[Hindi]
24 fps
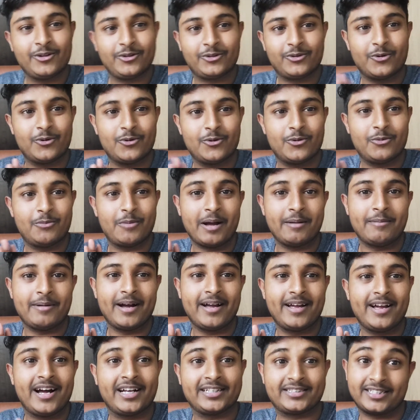तो बाय
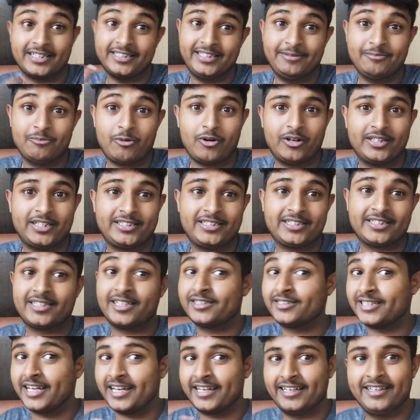बाय आज का दिन बहुत अच्छा
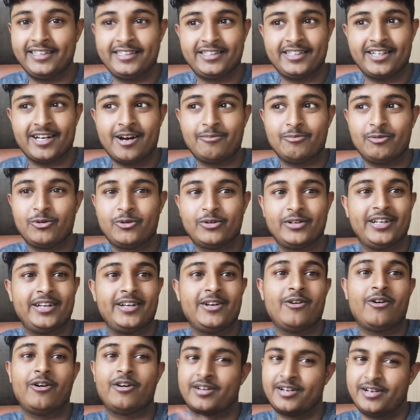था साइकिलिंग किया हम लोगों ने
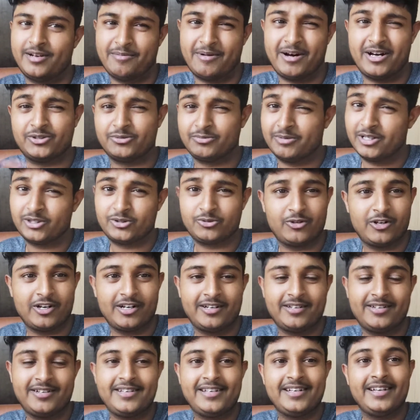और नमाज वमाज हुआ
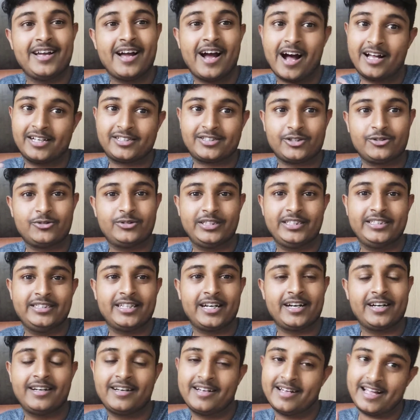आज का जो दिन
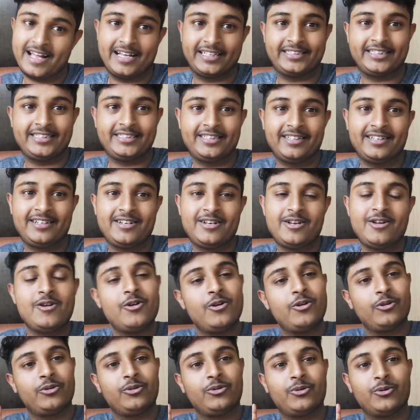था ऐसे था
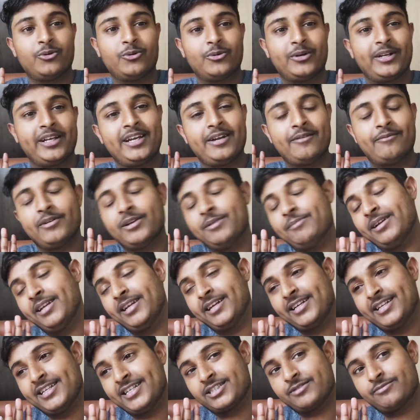तो ठीक है फिर
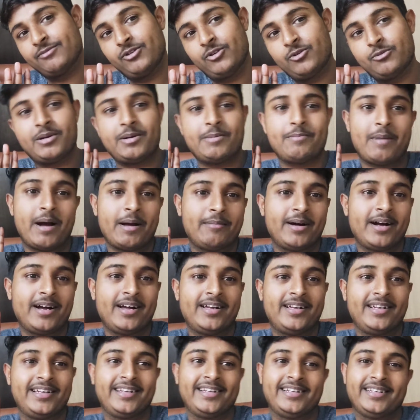मिलेंगे नेक्स्ट वीडियो में बाय
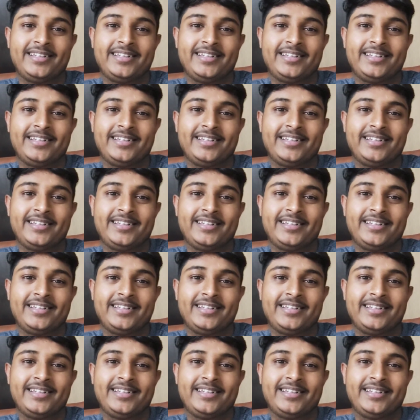बाय